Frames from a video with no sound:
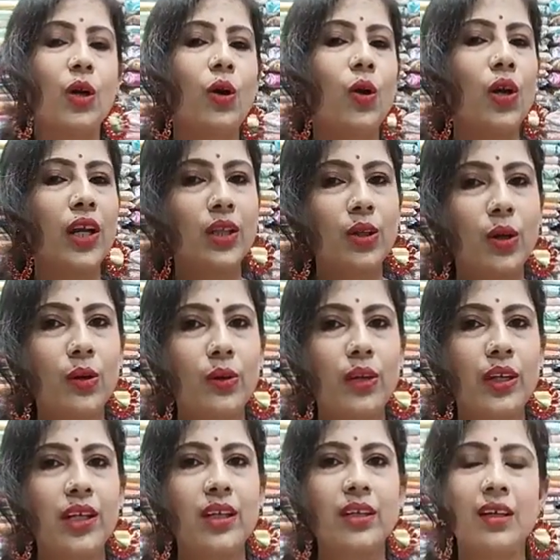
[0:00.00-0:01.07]
অনেক
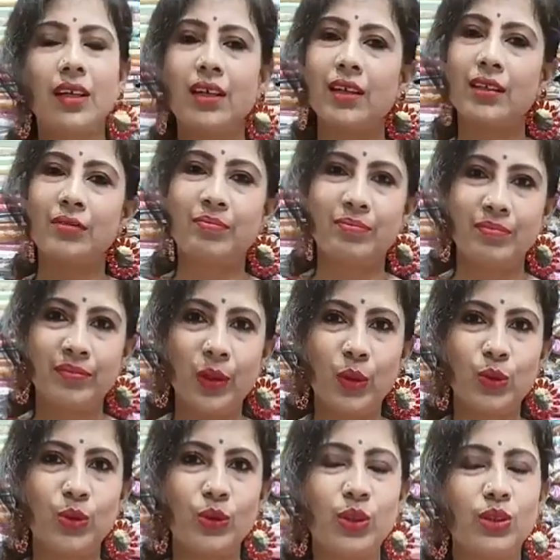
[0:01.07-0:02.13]
ধরনের
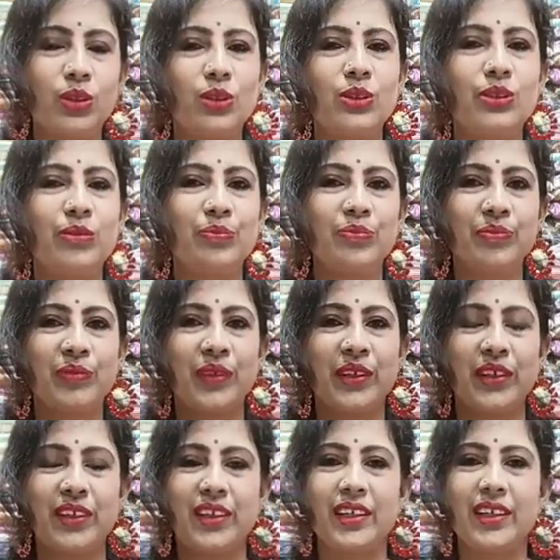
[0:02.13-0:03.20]
নতুনত্ব
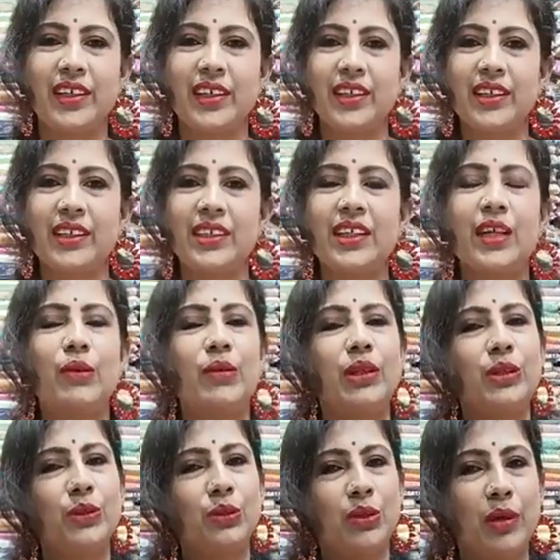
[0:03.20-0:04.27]
সালোয়ার
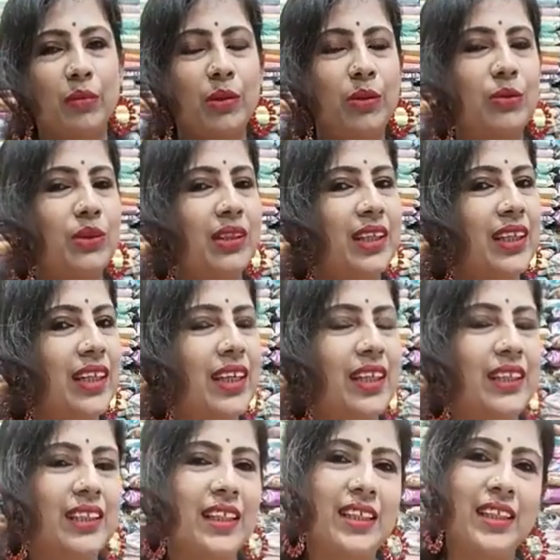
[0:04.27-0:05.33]
স্যুট এবং কুর্তির
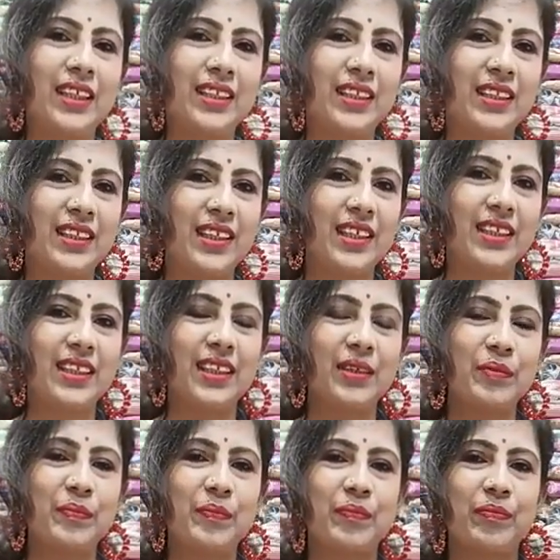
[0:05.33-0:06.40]
কালেকশন নিয়ে এসেছি আজকে
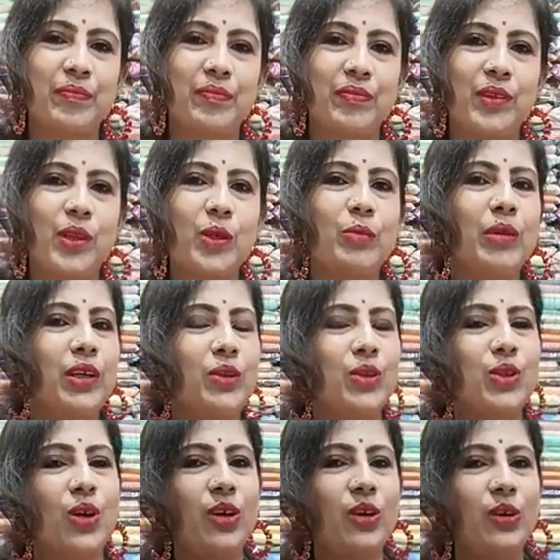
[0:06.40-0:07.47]
তোমরা একটু
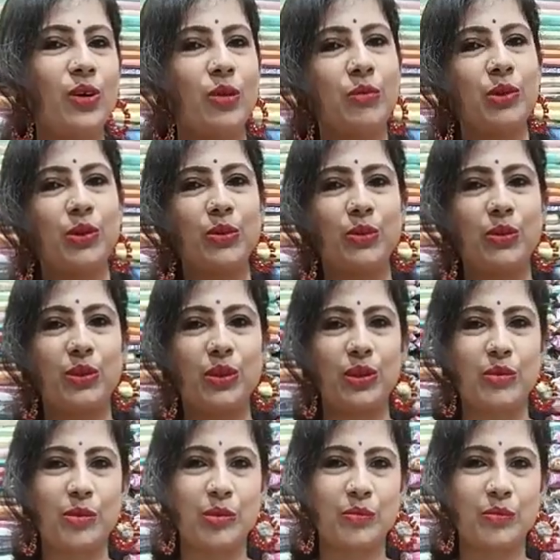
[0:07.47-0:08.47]
জয়েন হও আমি শুরু করে দেব